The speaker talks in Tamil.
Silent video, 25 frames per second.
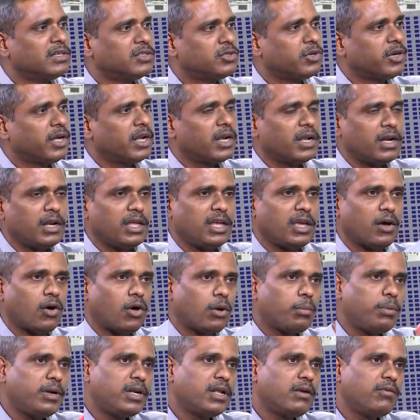ஸோ ஏன்னா நீங்கள்
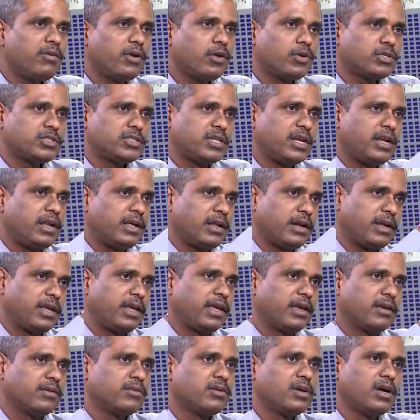ஆர்பிட்டல் வெலாசிட்டியில்
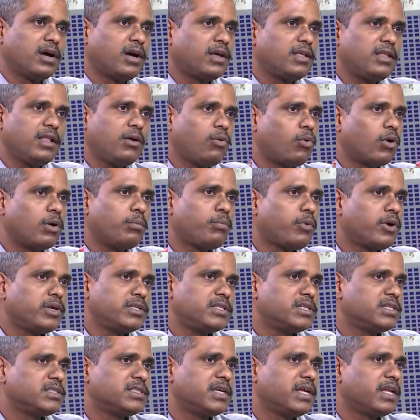இருக்கீங்க அதுதான் ஒன்
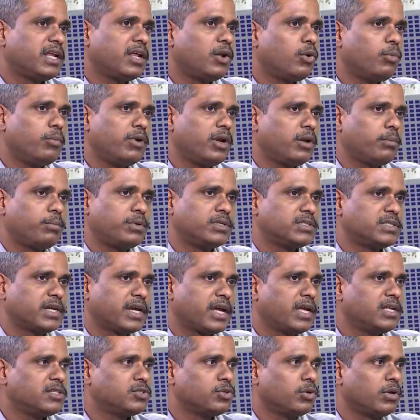பாயிண்ட் சிக்ஸ் எயிட் கிலோமீட்டர் பர்
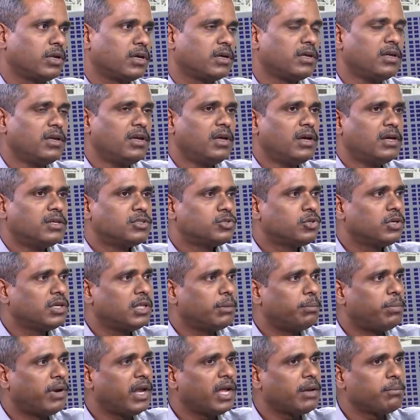செகண்ட் சொல்லுங்கள் ஸோ
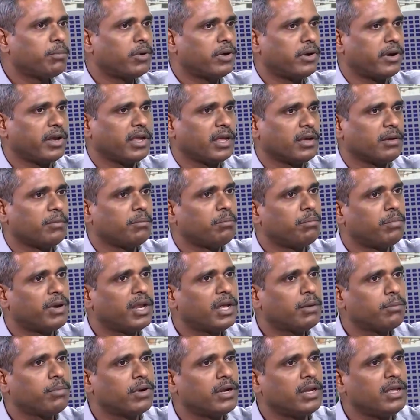இதை பிரேக் பண்ணுறீங்க
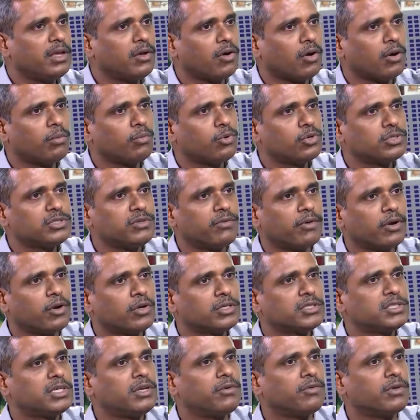பிரேக் பண்ணி ஆல்மோஸ்ட்
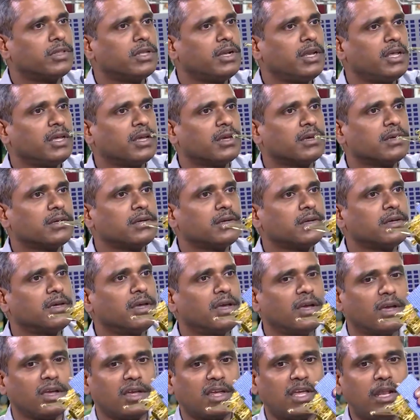வெலாசிட்டியை வந்து நீங்கள்
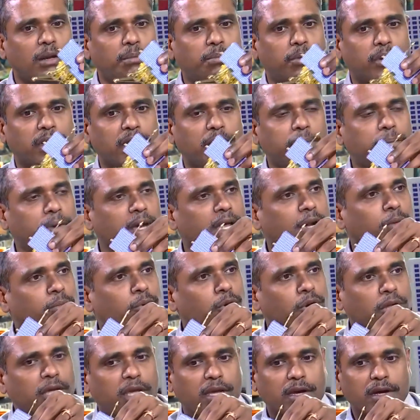கில் பண்ணி
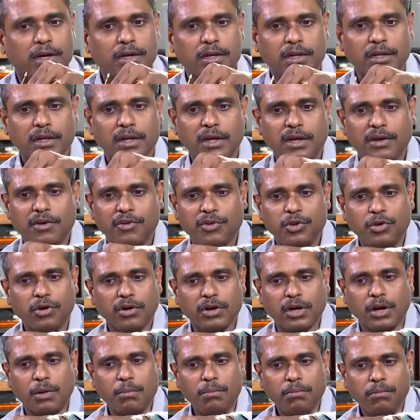பேரபோலிக்கா யூ
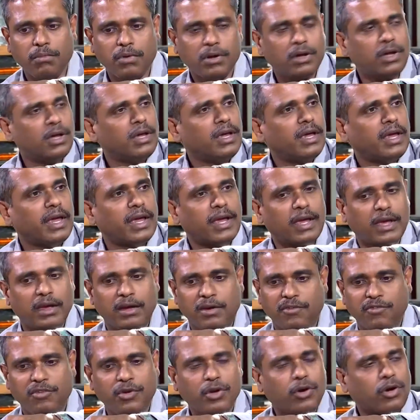ஆர் கம் ஓகே
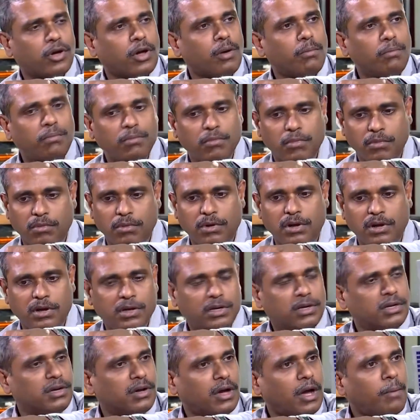யூ கம்
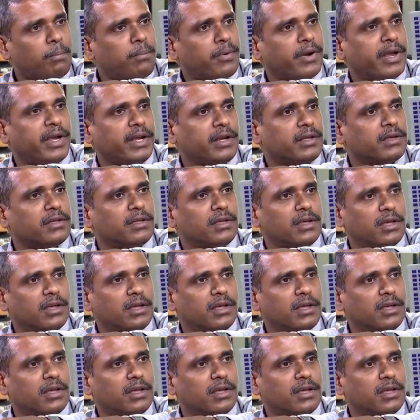அப்ரைட்